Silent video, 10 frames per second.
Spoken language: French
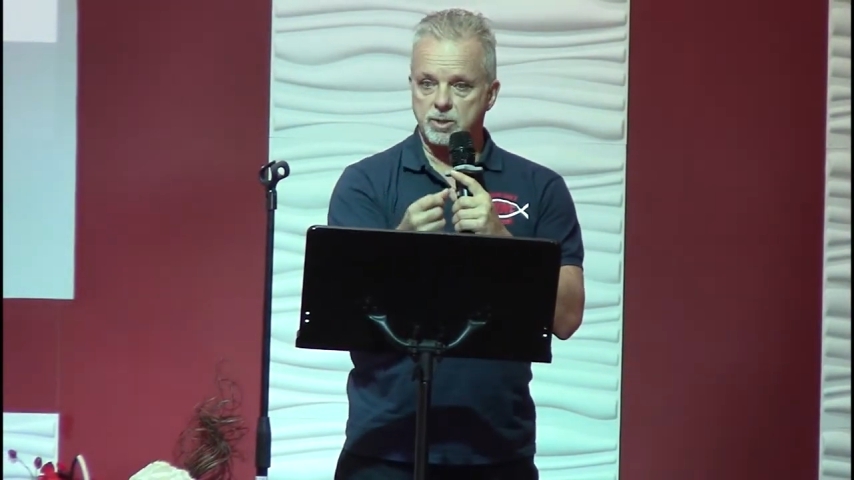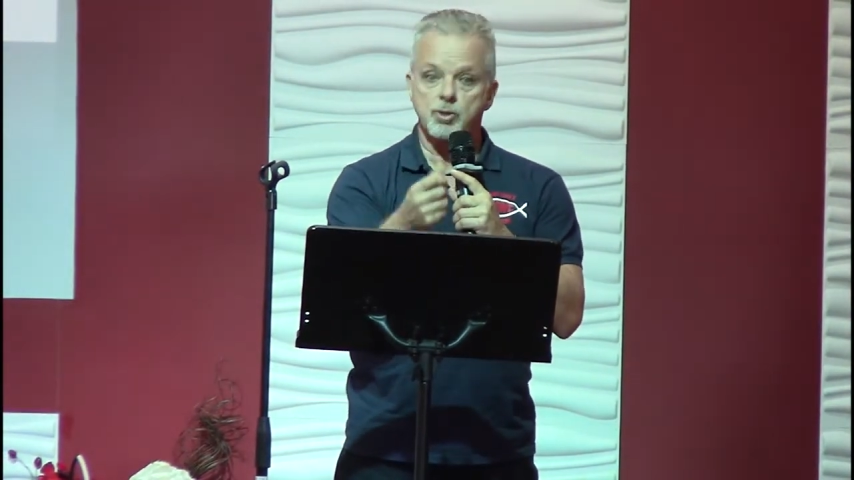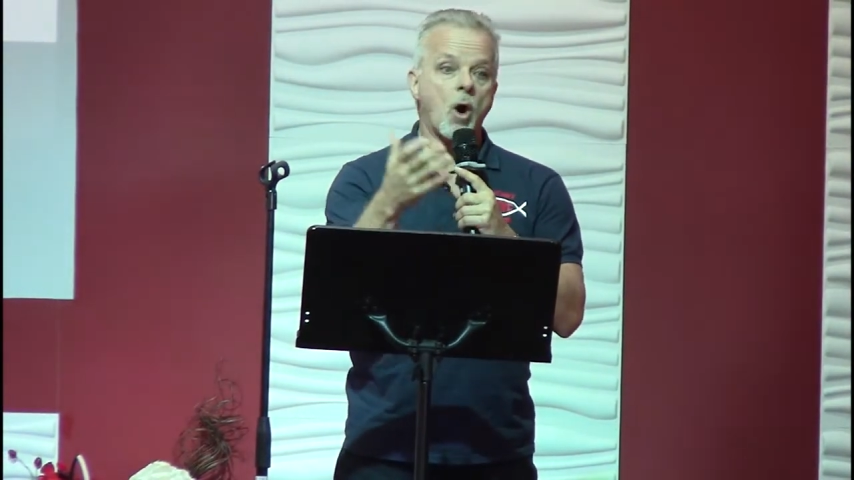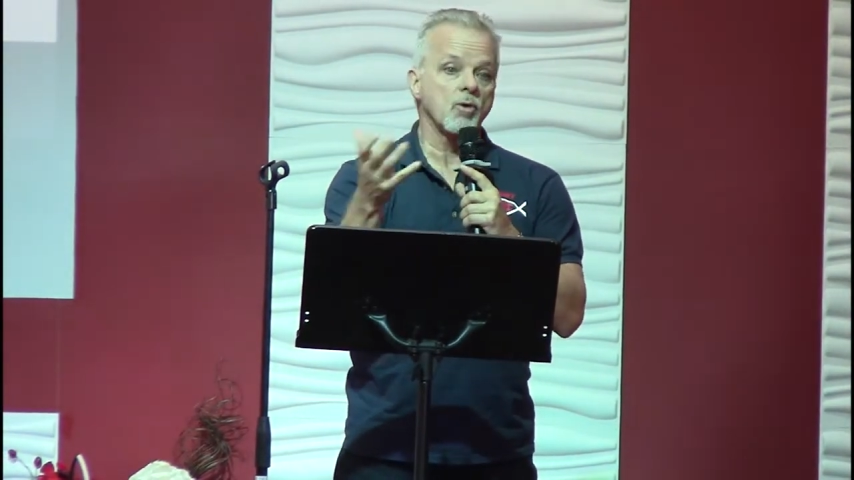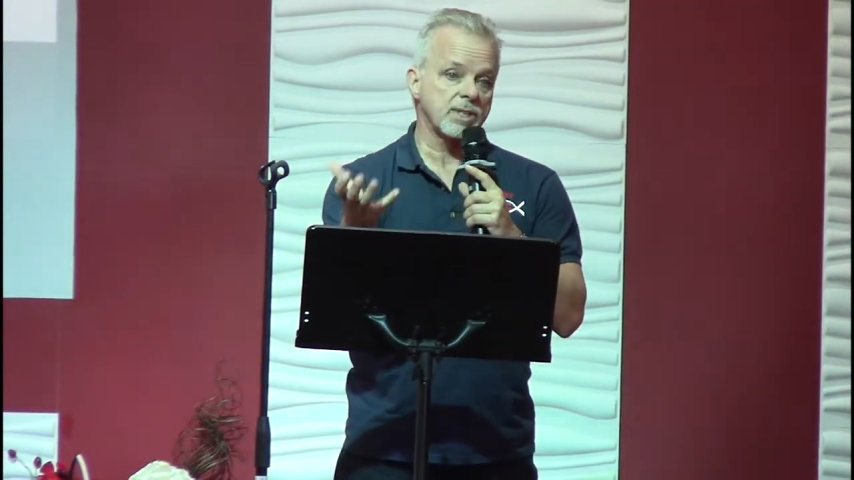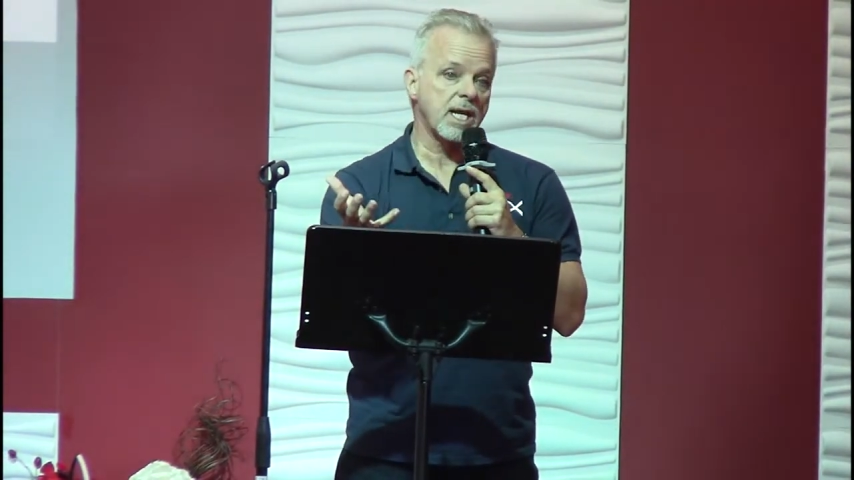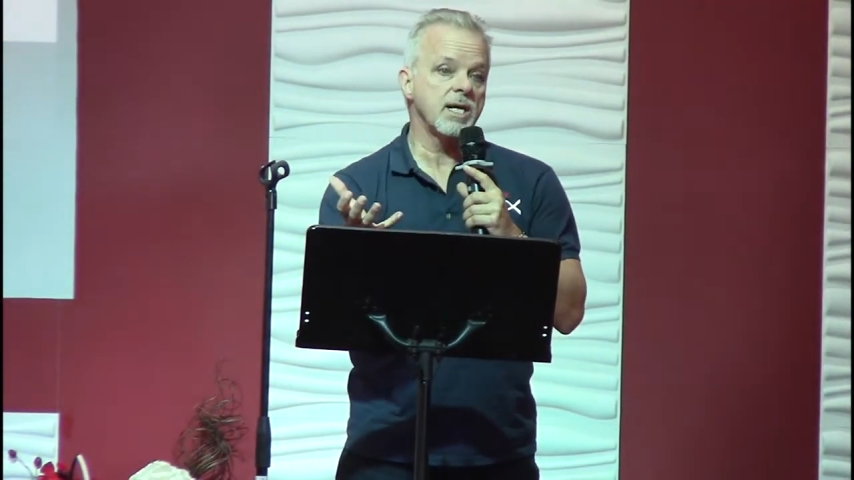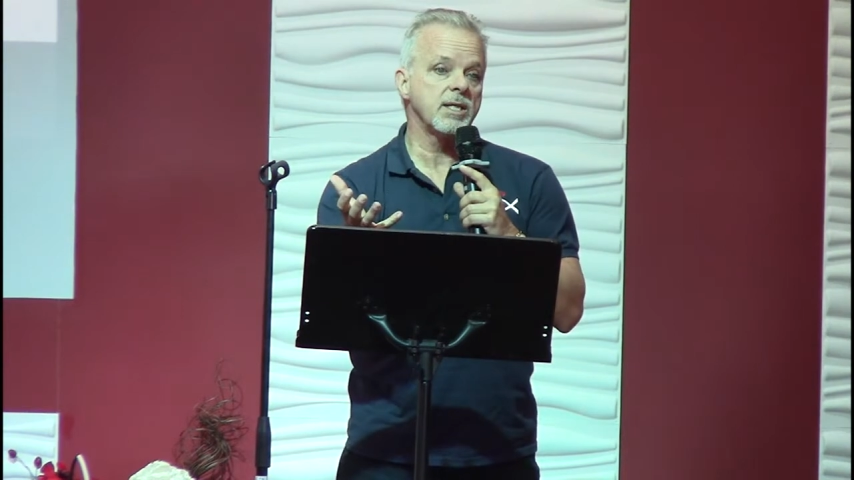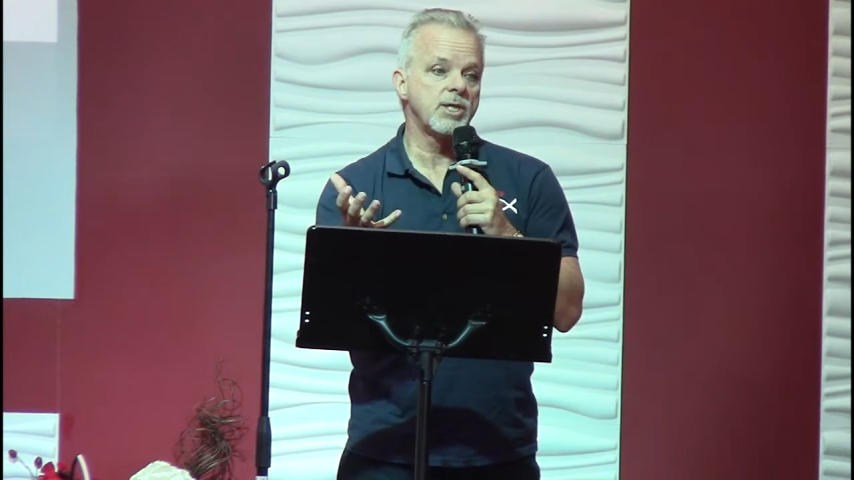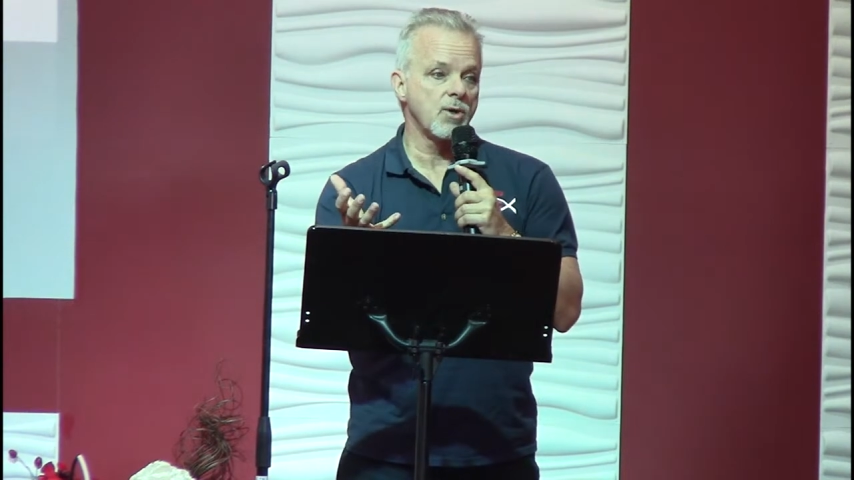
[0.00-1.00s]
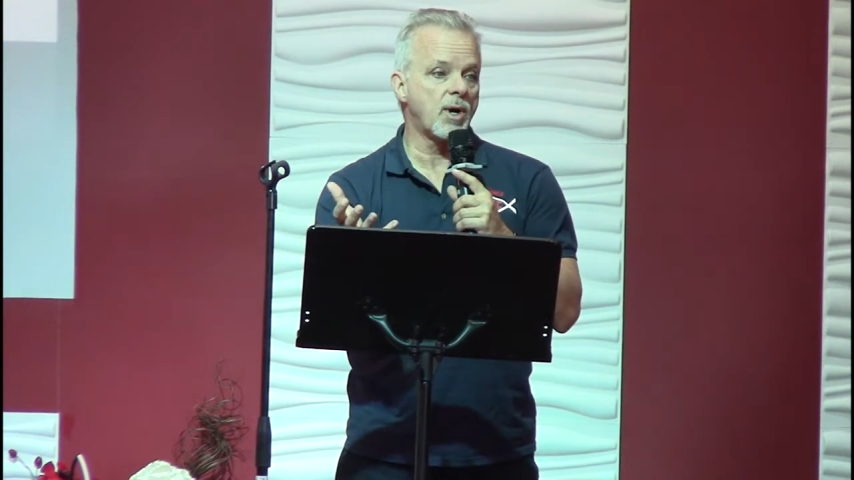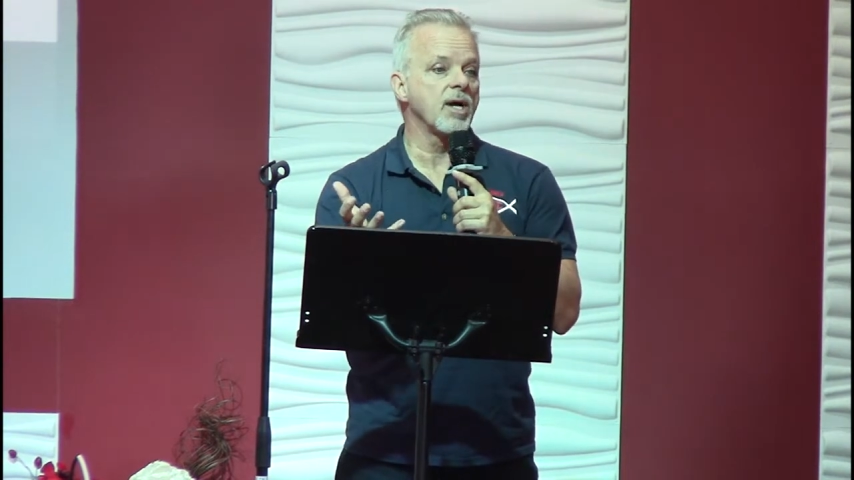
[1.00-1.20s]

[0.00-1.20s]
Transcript: dont celles qui ont